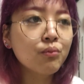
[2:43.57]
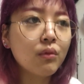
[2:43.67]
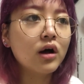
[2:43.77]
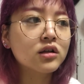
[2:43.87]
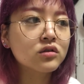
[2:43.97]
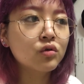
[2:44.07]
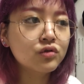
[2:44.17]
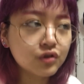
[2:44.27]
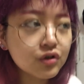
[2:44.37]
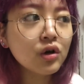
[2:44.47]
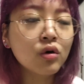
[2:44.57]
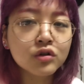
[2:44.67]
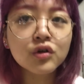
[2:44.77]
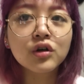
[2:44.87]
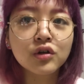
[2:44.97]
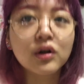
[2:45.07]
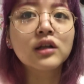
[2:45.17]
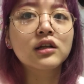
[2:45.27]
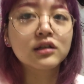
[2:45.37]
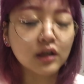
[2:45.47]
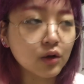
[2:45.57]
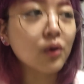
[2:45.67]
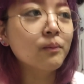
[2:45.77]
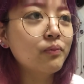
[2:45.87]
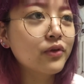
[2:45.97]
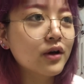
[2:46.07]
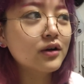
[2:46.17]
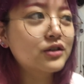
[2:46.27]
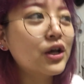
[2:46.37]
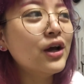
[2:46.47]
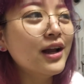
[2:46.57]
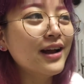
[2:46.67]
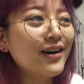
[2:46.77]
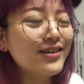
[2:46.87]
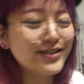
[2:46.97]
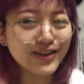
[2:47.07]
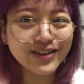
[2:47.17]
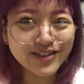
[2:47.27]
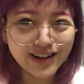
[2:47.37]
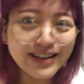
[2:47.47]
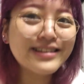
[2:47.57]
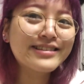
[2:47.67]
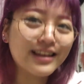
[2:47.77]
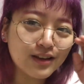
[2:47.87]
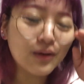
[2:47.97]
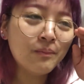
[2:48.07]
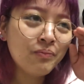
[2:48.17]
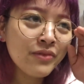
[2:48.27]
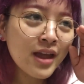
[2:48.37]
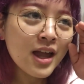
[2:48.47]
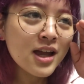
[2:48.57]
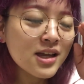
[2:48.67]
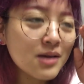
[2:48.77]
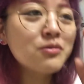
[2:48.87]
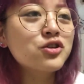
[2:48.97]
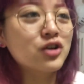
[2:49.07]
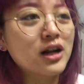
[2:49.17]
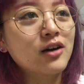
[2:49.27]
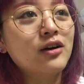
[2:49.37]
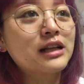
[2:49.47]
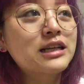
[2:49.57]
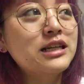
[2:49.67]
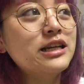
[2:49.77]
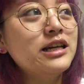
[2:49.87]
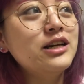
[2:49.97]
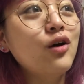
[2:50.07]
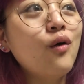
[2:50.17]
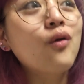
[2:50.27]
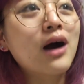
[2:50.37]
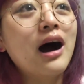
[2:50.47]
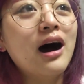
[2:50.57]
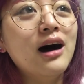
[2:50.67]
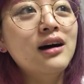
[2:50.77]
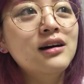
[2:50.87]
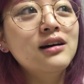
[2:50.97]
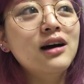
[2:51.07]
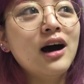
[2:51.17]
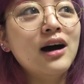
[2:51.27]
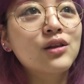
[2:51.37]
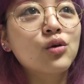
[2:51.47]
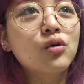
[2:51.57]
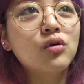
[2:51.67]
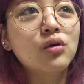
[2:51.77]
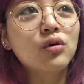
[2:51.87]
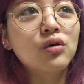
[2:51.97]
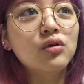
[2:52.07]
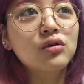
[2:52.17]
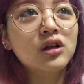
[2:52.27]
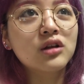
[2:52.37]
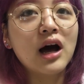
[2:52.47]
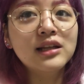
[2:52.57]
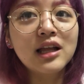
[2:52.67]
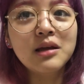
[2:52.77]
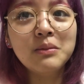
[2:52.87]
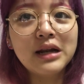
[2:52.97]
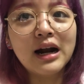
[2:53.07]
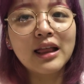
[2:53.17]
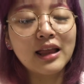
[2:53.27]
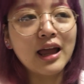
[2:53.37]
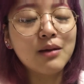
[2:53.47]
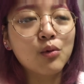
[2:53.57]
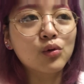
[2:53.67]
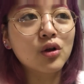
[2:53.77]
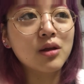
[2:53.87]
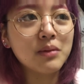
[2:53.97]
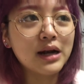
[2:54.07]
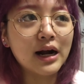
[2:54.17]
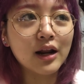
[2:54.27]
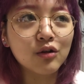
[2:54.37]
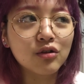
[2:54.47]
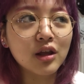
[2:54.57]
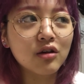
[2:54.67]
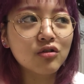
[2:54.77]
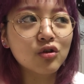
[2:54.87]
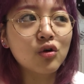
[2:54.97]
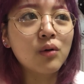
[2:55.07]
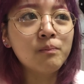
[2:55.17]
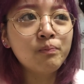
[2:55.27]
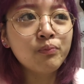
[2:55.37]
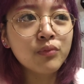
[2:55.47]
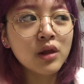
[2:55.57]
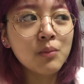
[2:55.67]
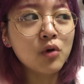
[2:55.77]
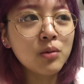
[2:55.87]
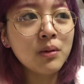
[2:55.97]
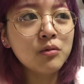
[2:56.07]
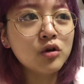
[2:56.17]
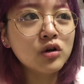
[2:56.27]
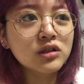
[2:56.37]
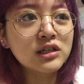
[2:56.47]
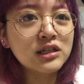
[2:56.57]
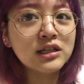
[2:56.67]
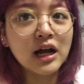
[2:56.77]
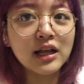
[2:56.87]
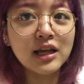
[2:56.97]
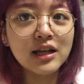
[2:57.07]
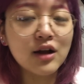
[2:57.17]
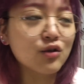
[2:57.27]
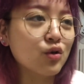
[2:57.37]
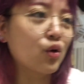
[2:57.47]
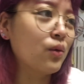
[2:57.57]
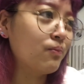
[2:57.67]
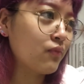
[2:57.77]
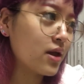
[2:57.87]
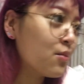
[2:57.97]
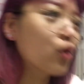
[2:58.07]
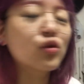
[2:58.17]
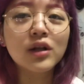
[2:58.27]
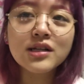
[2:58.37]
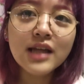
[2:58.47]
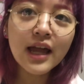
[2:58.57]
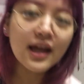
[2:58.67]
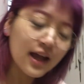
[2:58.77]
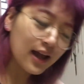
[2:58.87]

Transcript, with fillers: まあ普通に細い人なんですけど普通に細い人なんですけどいやむしろなんか私の方があのー、なんて姉に見られて妹に見られるっていう、その森マムのシスターに至るその、まあ、妹ですね